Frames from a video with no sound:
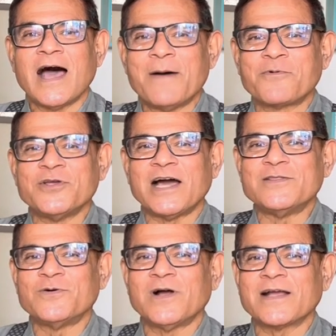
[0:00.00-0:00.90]
आपको
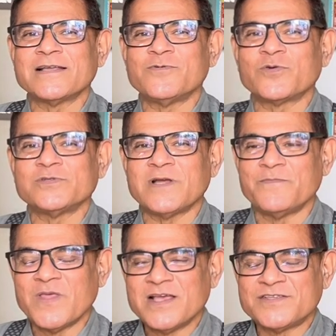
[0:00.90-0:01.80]
याद होगा कि वो
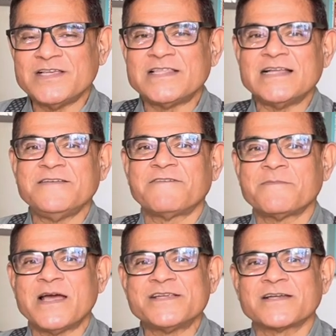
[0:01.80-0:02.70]
जब सीता जी
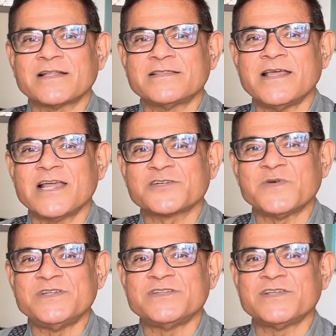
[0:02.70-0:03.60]
फरमाइश करती हैं
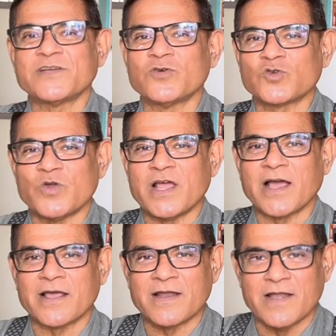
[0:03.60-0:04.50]
लक्ष्मण जी से कि वो सोने
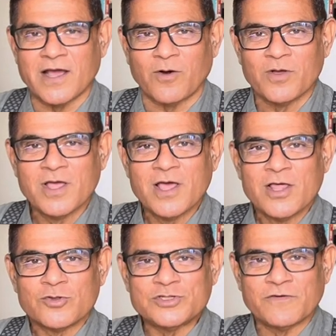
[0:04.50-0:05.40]
का हिरन ले आओ
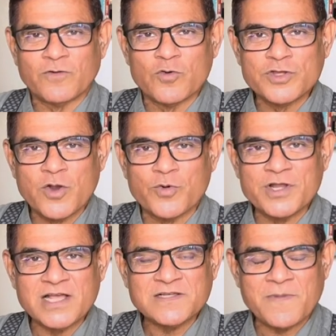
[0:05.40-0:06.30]
तो जब वो उनकी
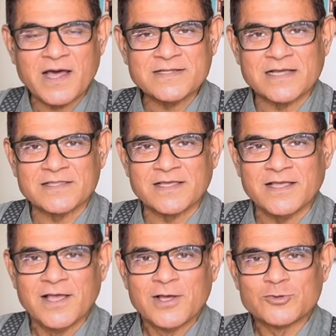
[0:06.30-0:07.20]
कुटिया से बाहर जाते
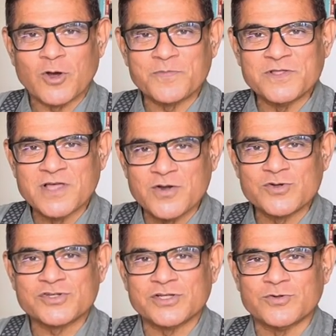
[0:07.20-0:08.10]
हैं तो अपने
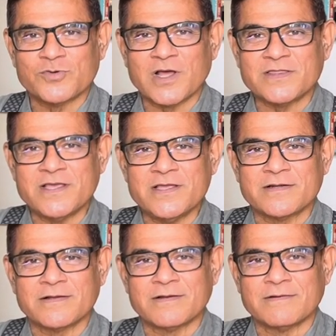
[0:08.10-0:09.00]
धनुष से जो उनका तीर